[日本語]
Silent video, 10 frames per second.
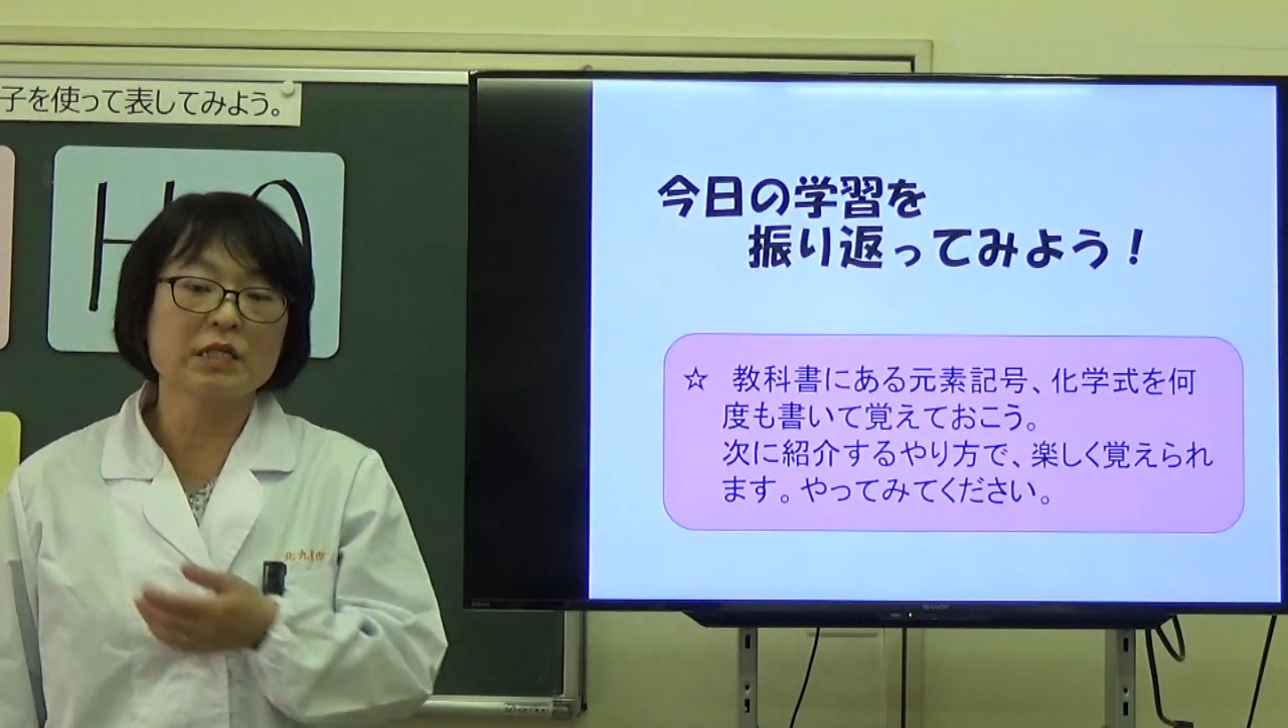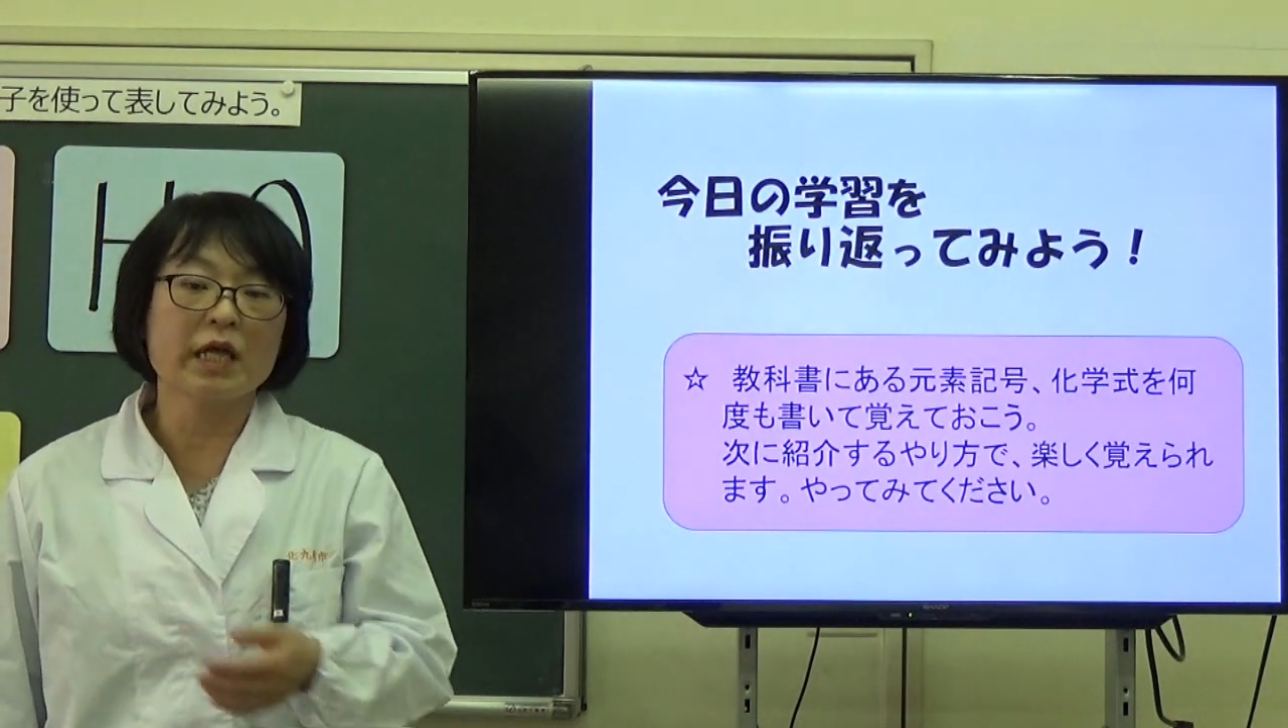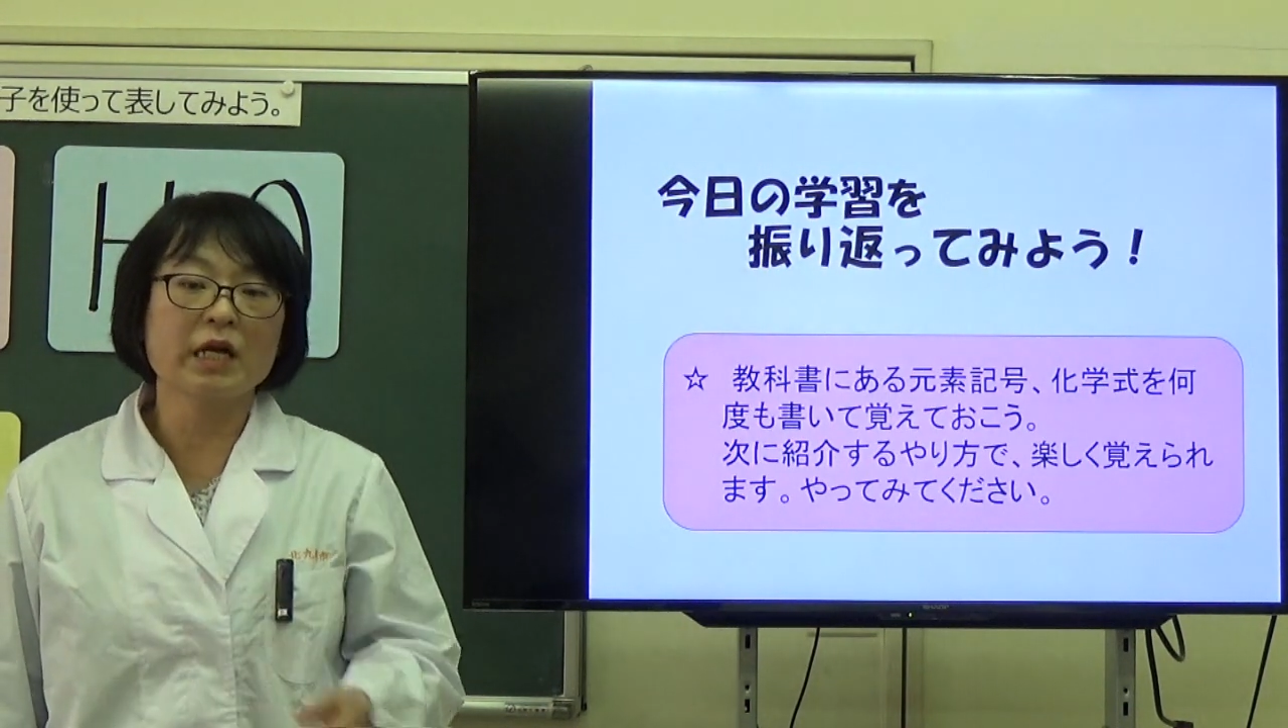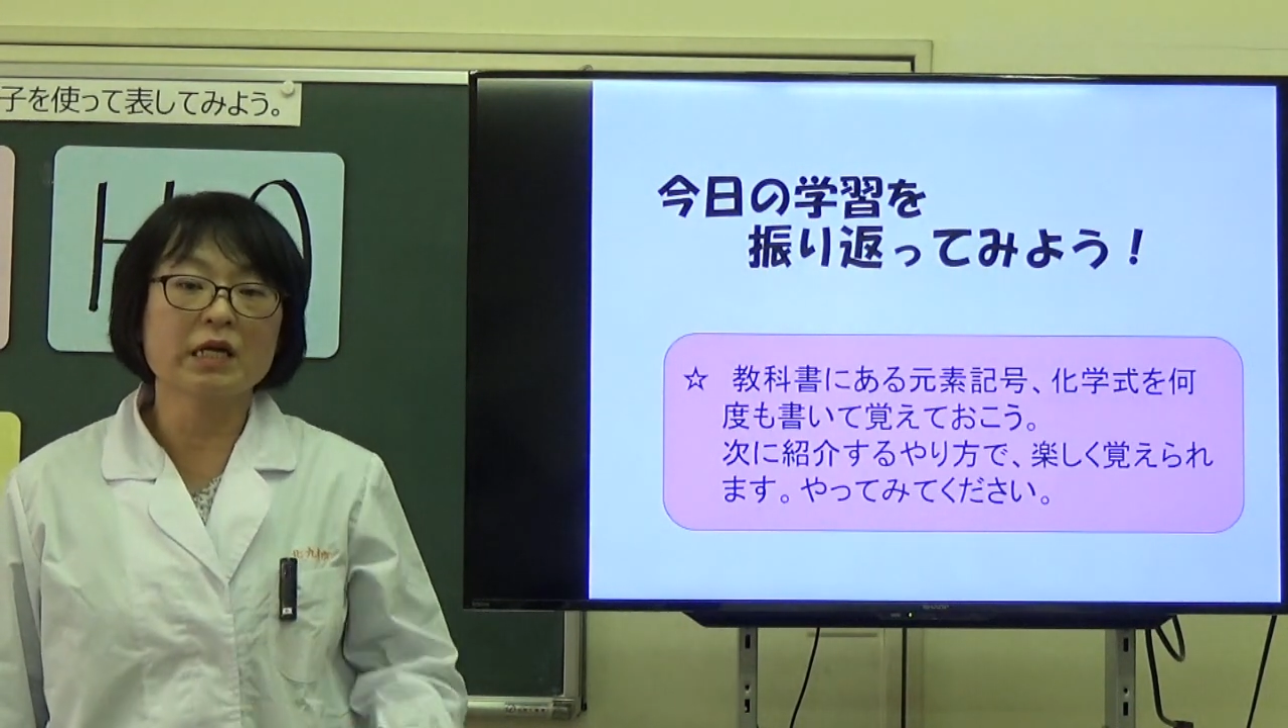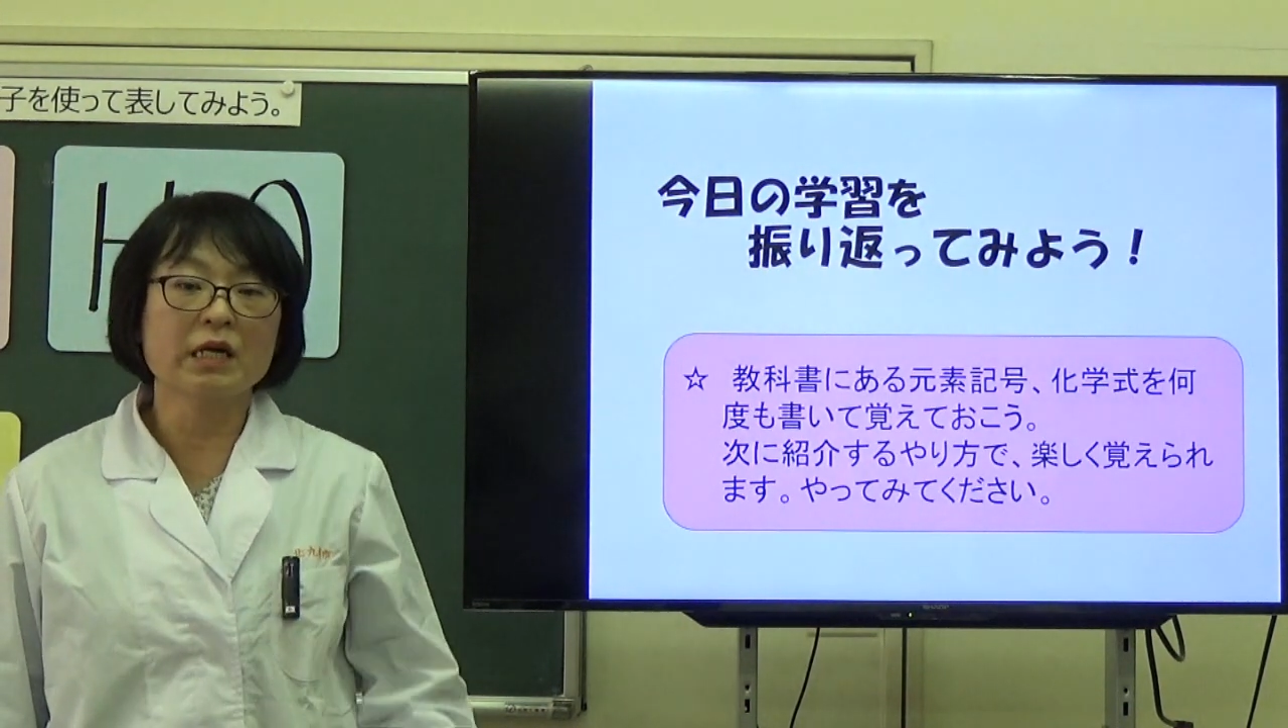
したやり